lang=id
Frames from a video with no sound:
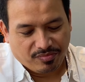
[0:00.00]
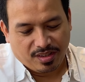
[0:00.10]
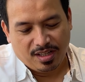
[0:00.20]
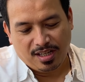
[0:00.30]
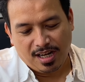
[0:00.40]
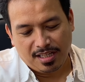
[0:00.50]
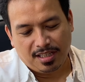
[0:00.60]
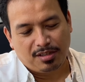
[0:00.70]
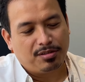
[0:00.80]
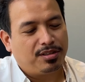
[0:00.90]

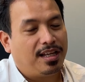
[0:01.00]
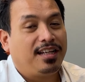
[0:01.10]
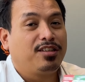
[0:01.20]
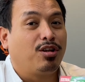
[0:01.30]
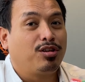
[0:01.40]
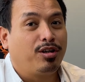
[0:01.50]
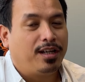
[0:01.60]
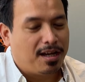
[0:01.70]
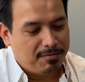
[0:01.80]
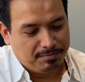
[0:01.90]
Iklannya tuh, ya ini contoh
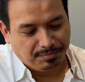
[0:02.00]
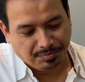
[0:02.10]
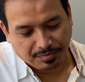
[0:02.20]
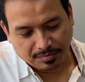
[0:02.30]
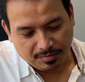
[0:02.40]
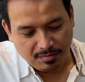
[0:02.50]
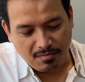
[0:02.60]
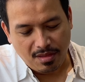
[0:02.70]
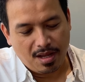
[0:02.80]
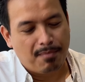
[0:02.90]
ya.
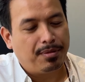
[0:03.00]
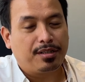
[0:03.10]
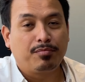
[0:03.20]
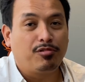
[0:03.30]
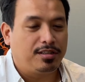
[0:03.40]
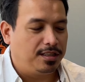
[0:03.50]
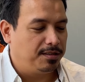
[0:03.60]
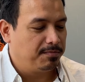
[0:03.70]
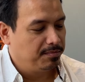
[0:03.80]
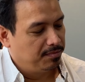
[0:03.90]
Hampir semua
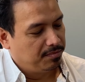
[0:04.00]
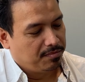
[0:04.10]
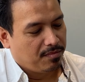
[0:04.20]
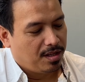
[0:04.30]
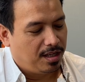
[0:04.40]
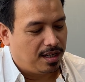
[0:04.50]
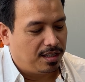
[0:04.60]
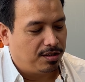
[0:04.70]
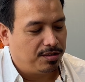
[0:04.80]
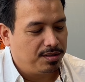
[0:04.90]
sih.
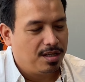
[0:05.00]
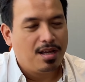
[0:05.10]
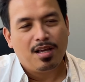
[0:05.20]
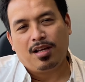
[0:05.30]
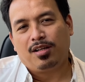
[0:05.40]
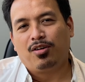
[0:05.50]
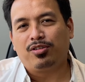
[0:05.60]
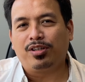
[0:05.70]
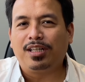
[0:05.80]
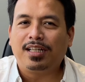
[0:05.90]
Iklannya tuh,
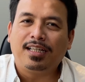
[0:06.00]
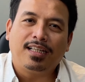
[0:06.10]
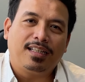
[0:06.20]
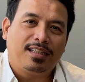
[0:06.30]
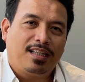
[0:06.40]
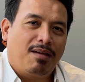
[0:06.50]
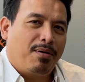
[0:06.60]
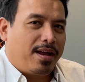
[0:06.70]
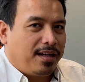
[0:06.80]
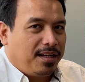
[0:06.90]
gosok gigi tiap
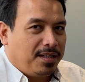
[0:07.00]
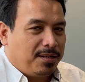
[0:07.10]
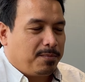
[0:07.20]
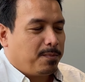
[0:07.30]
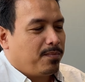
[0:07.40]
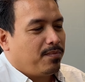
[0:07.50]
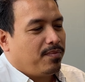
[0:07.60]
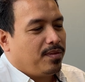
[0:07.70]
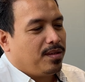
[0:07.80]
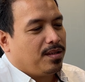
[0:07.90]
hari,
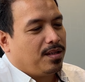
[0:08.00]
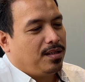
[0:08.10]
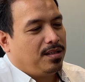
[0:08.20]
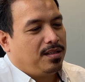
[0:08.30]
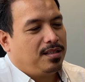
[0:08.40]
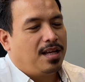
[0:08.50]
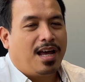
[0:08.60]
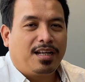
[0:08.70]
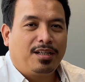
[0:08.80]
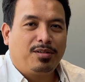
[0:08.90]

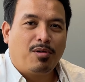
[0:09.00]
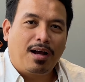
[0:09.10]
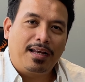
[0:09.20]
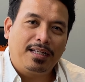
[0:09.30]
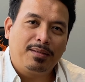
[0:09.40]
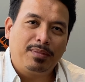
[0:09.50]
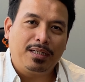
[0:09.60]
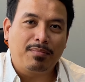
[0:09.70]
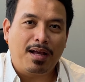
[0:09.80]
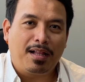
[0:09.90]
sehari dua kali
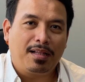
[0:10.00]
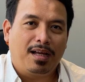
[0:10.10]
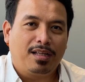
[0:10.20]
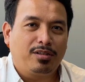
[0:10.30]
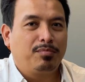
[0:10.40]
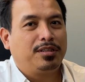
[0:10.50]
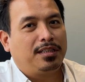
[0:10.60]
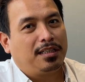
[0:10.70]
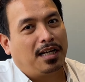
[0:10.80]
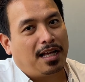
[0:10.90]
minimal atau bisa
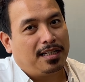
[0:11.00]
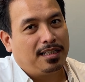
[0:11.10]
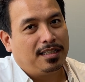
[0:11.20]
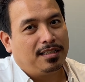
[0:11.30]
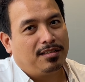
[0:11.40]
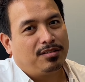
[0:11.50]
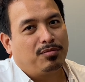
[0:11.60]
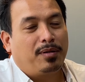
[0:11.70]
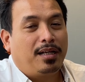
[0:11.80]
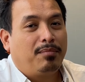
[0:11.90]
tiga kali
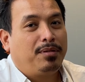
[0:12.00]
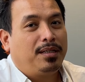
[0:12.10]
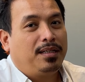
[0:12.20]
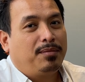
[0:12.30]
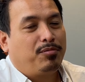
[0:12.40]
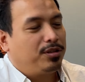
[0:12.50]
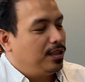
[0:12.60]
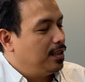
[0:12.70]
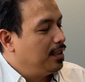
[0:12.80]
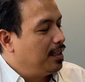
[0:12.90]
supaya lebih
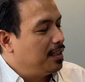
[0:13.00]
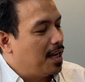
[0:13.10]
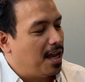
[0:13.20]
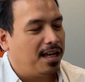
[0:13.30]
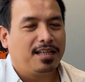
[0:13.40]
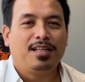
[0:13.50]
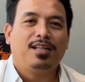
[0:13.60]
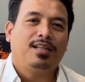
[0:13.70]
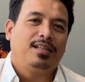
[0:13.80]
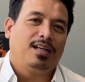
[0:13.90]
putih giginya
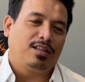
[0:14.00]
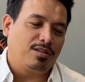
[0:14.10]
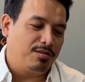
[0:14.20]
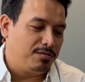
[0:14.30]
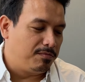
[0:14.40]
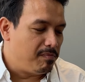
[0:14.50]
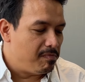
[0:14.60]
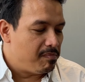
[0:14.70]
atau